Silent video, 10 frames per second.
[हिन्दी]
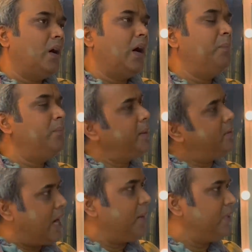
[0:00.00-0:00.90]
हमने
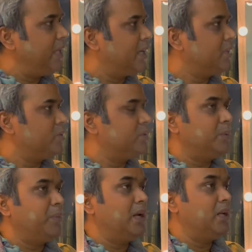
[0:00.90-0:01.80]
राम देखा था उससे
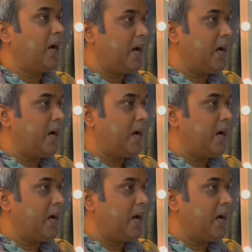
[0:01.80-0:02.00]
पहले